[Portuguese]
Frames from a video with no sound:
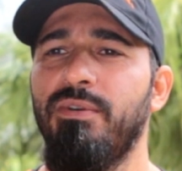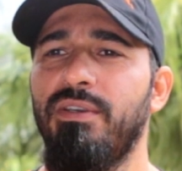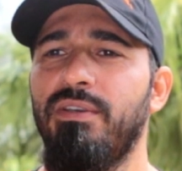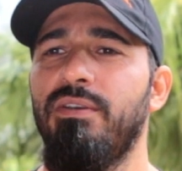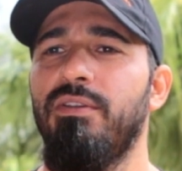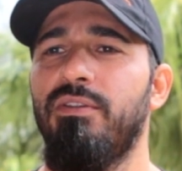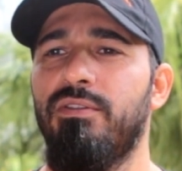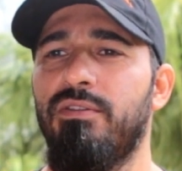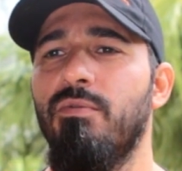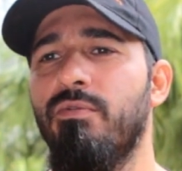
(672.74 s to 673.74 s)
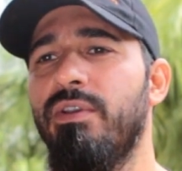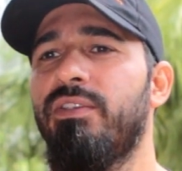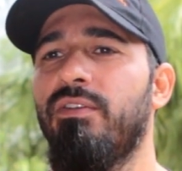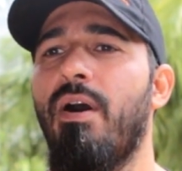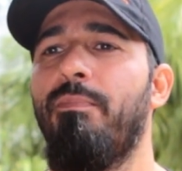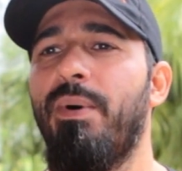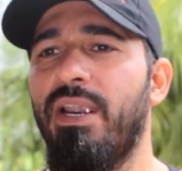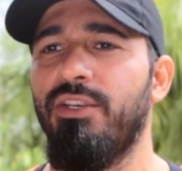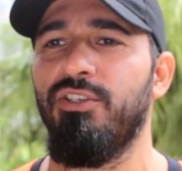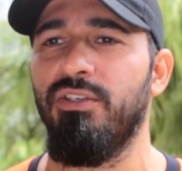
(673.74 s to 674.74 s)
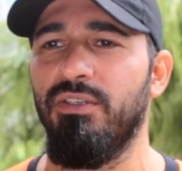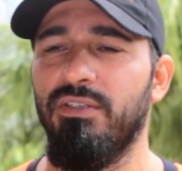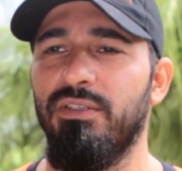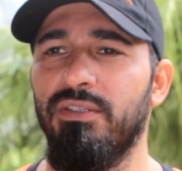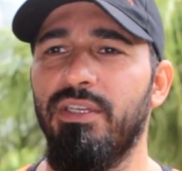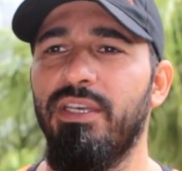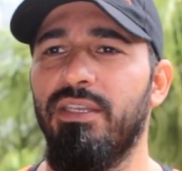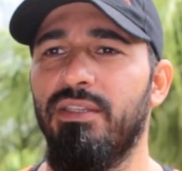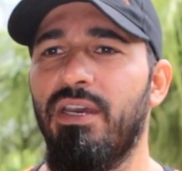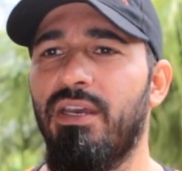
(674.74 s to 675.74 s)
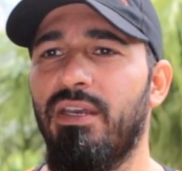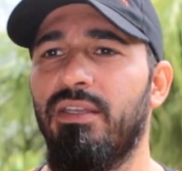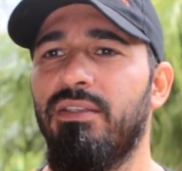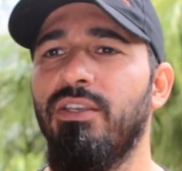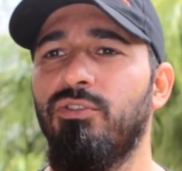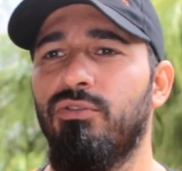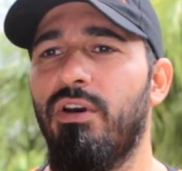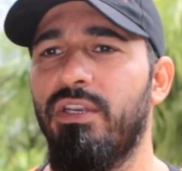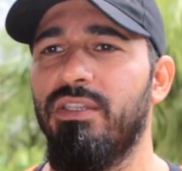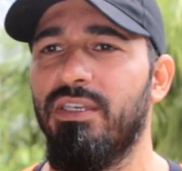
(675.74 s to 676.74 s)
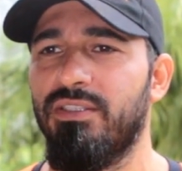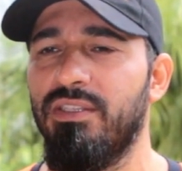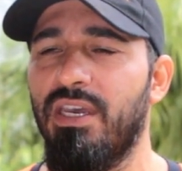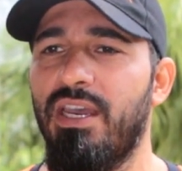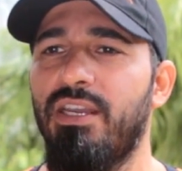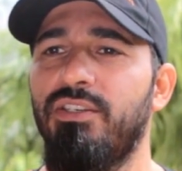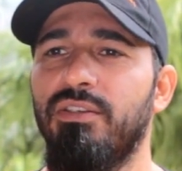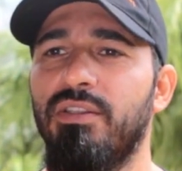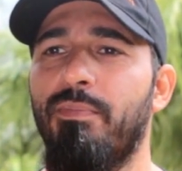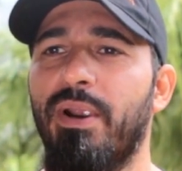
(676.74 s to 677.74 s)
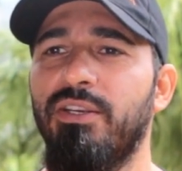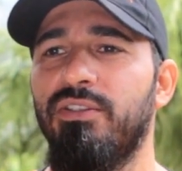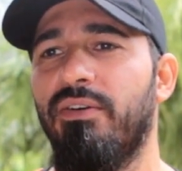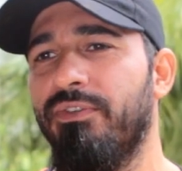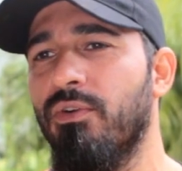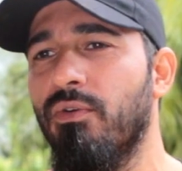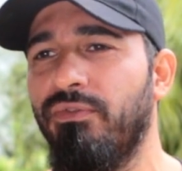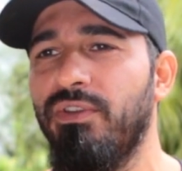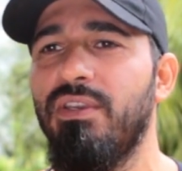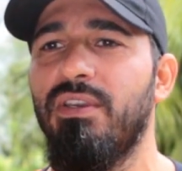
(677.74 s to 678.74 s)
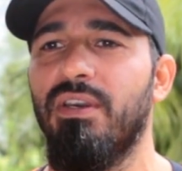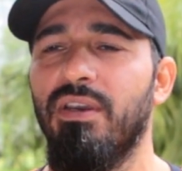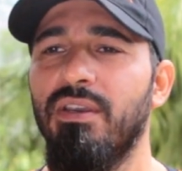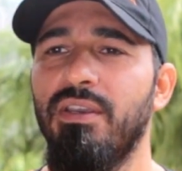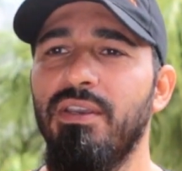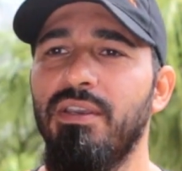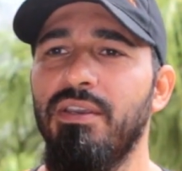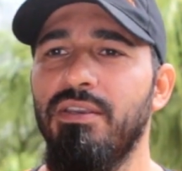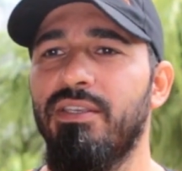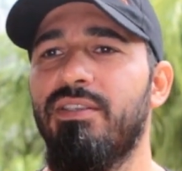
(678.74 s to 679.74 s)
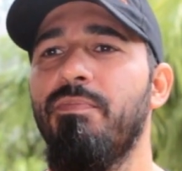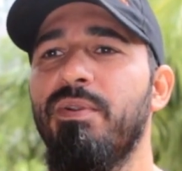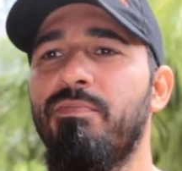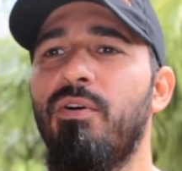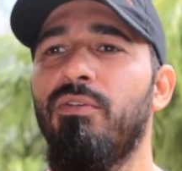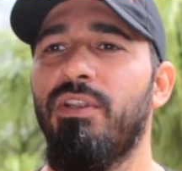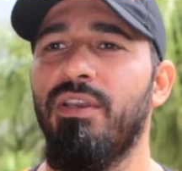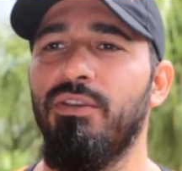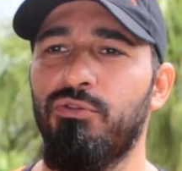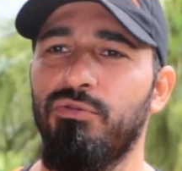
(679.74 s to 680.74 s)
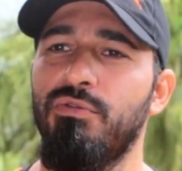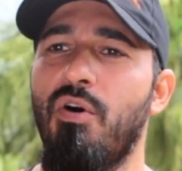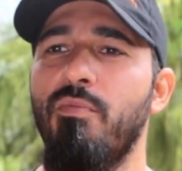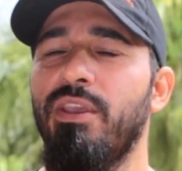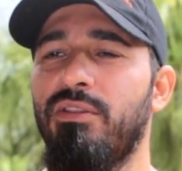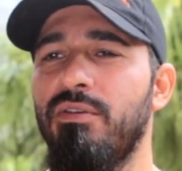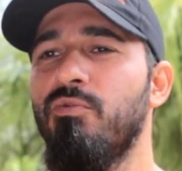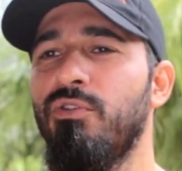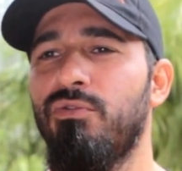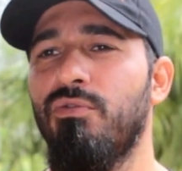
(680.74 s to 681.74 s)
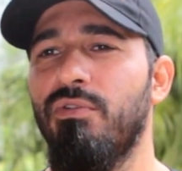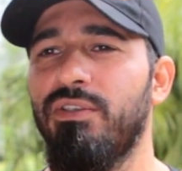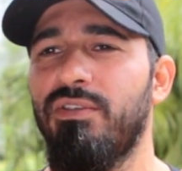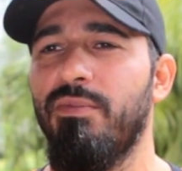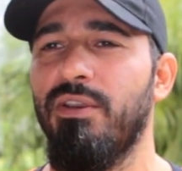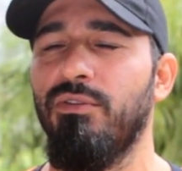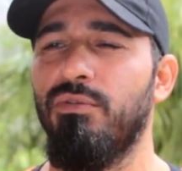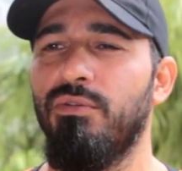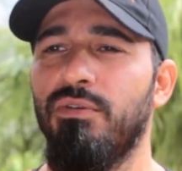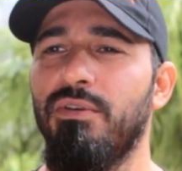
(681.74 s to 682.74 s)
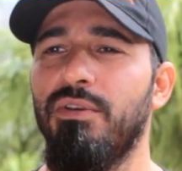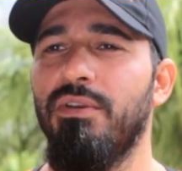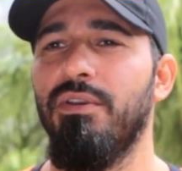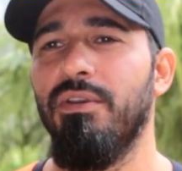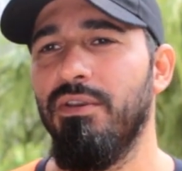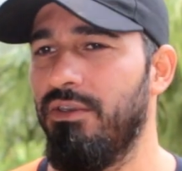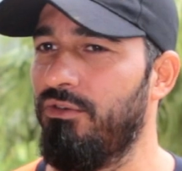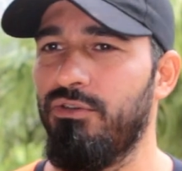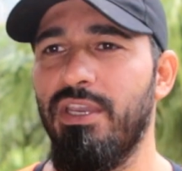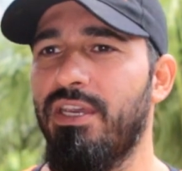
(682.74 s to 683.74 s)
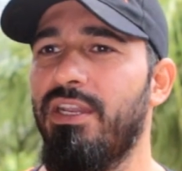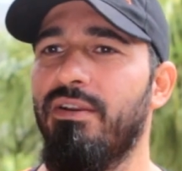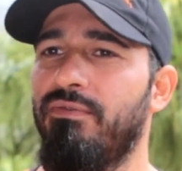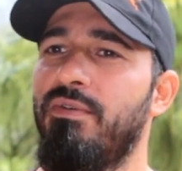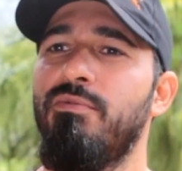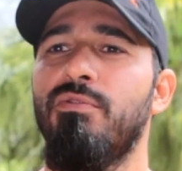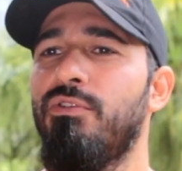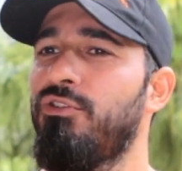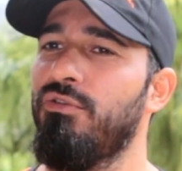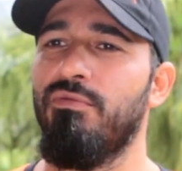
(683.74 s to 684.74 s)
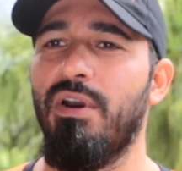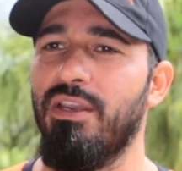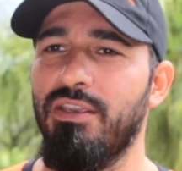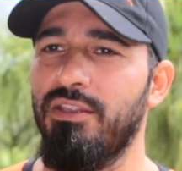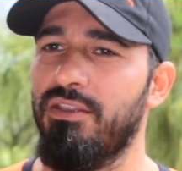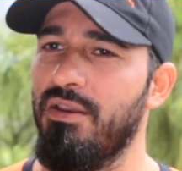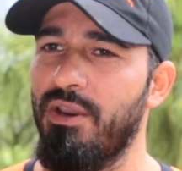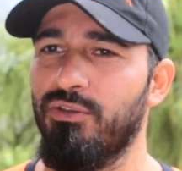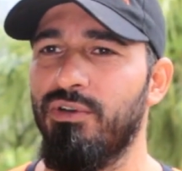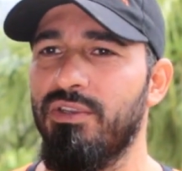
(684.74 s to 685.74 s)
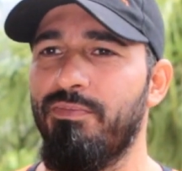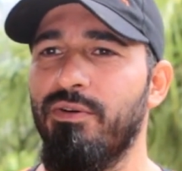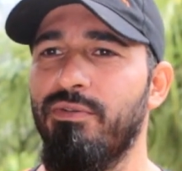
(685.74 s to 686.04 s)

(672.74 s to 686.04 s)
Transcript: e estamos conhecendo uma parte né, da, da história da cidade, da parte da ferrovia, e é sempre bom, né? Isso aumenta muito o conhecimento. Isso aí, galera. Vamos continuar que ainda tem mais coisa para